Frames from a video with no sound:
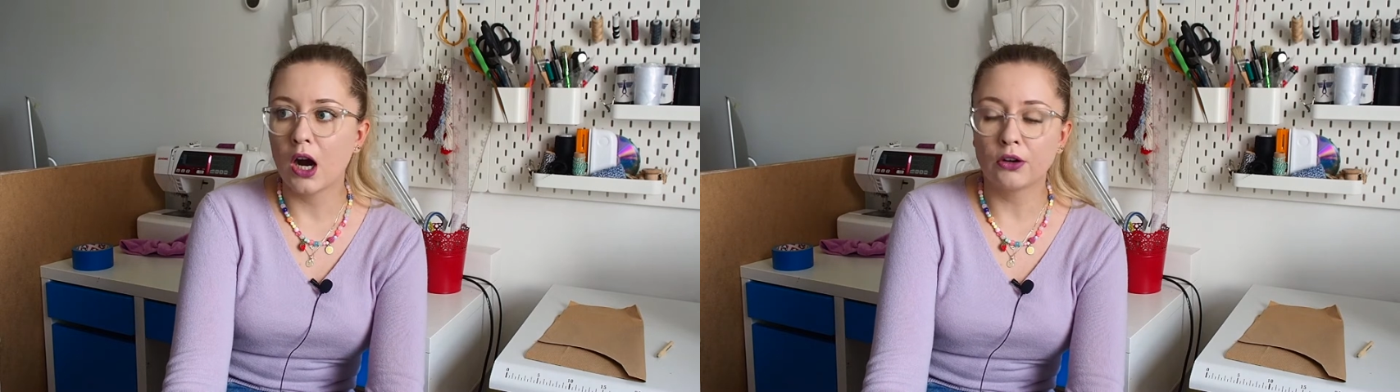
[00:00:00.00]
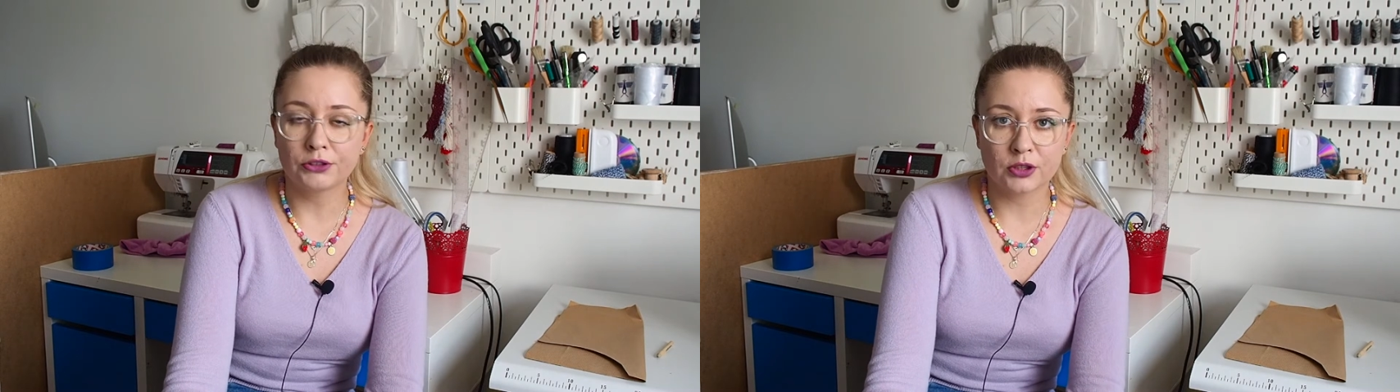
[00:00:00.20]

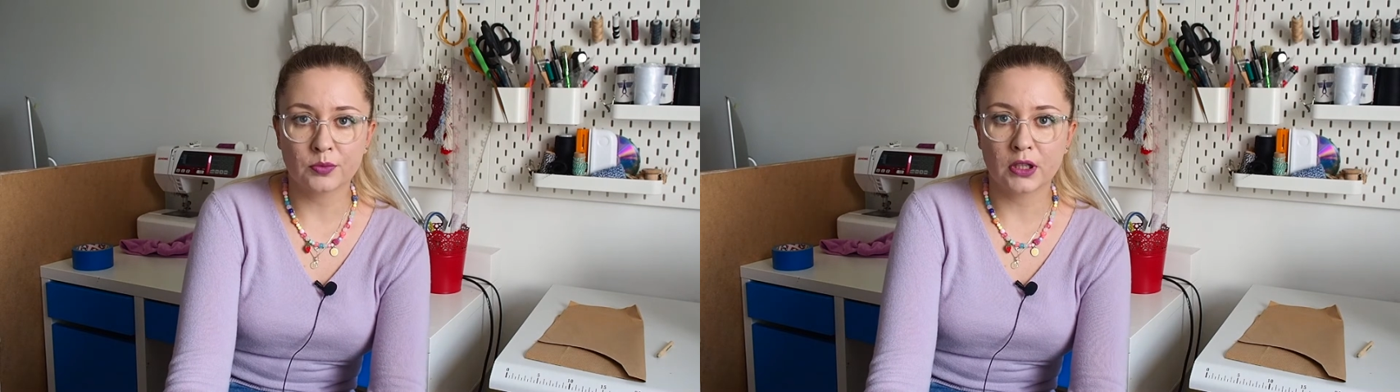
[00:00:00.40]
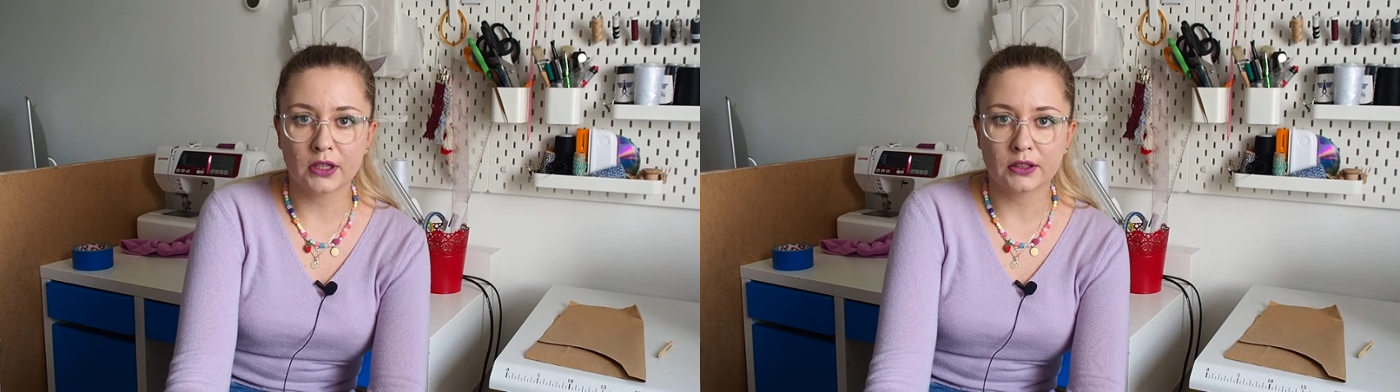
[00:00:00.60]

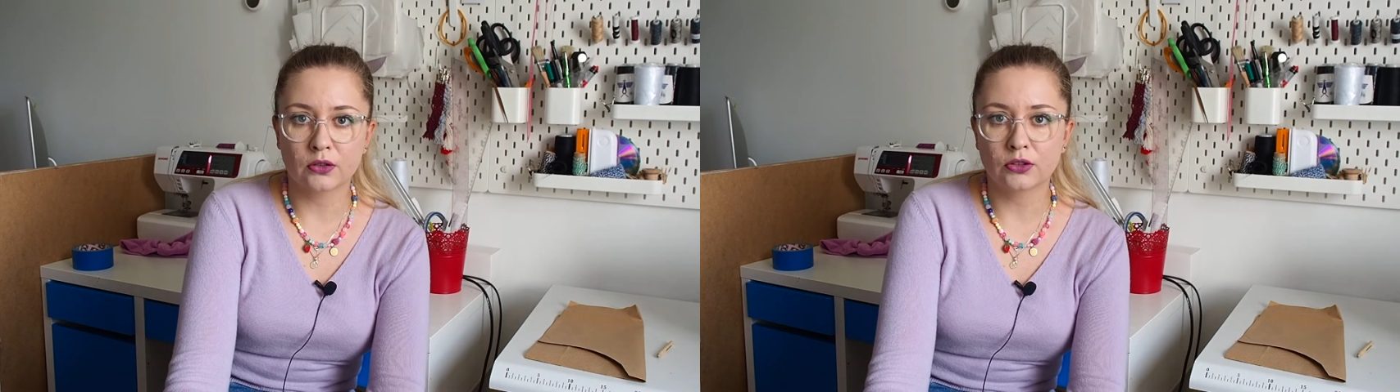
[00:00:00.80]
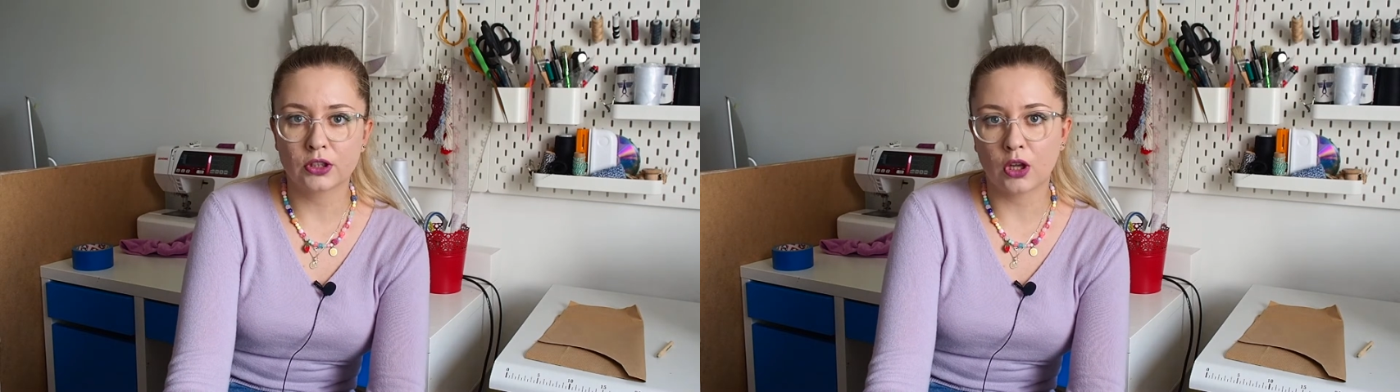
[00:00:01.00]
Chociażby
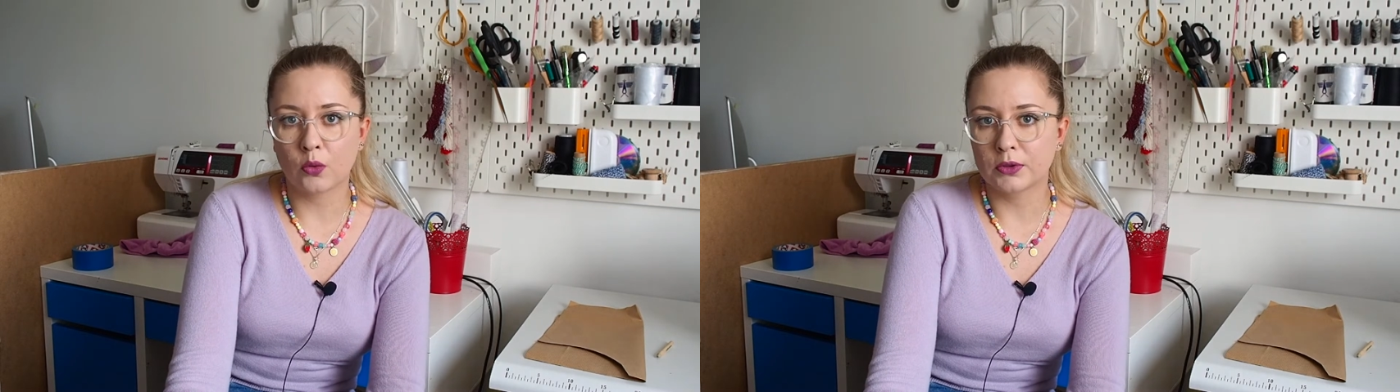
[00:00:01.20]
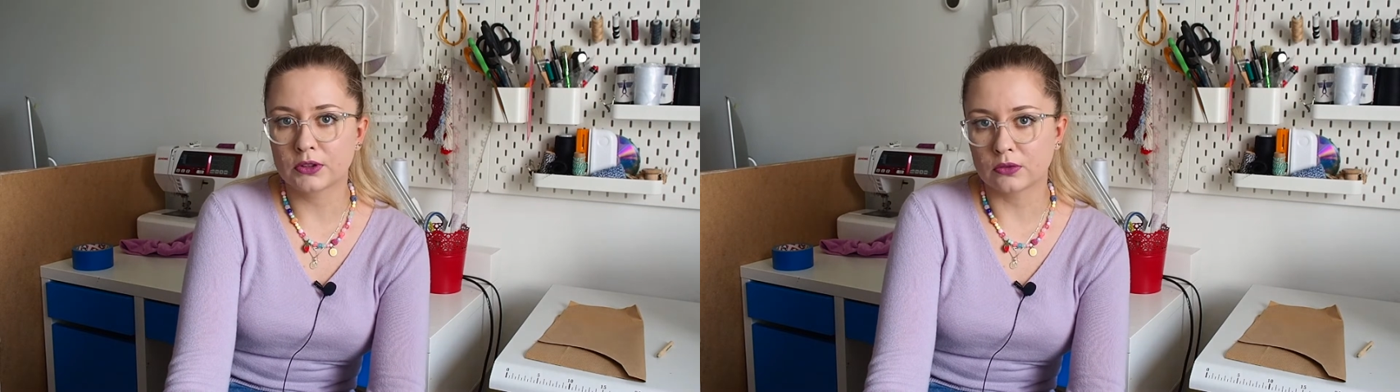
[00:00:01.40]
dlatego, że na
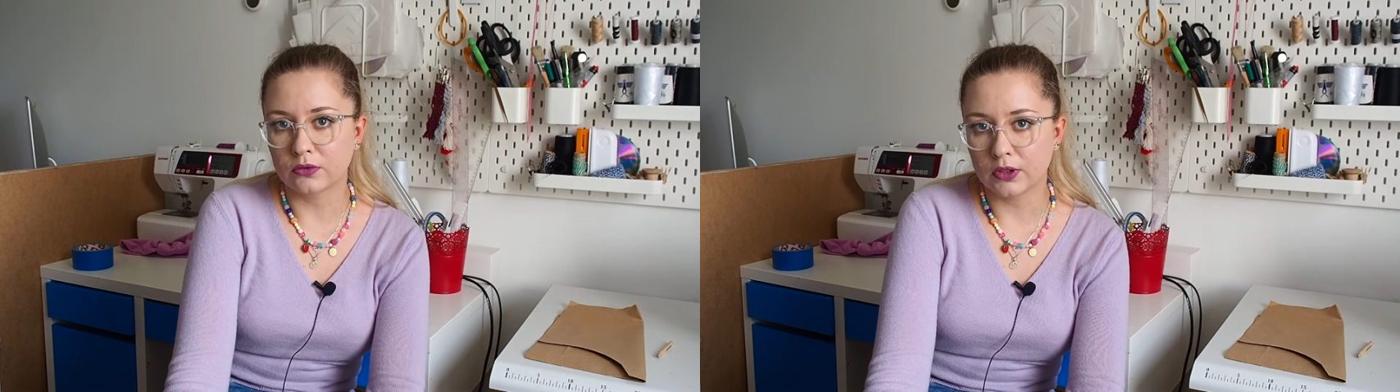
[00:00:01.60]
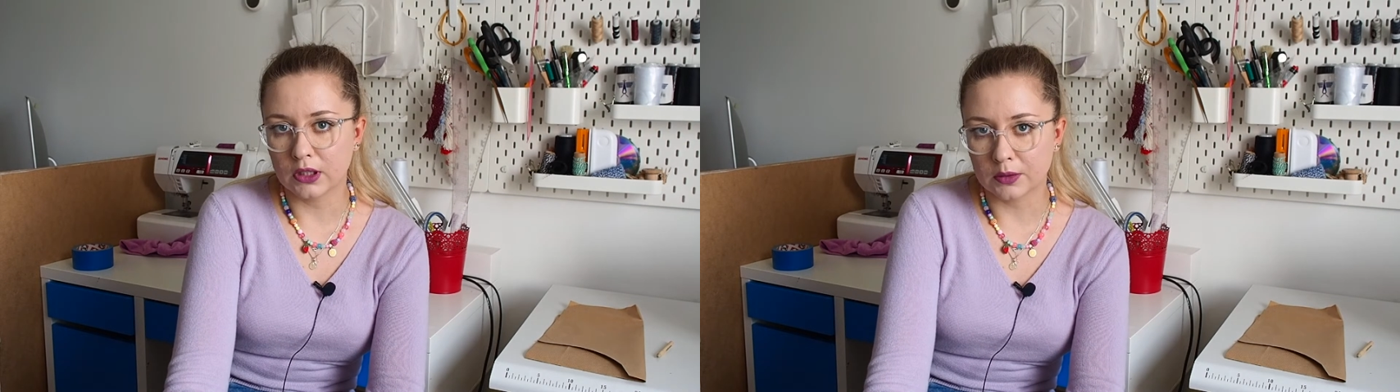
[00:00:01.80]
obecną
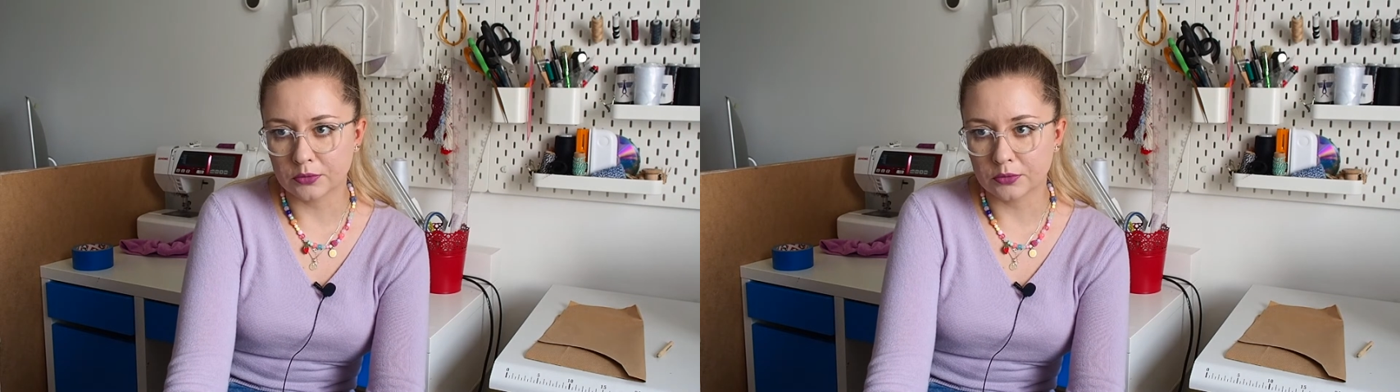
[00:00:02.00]
chwilę na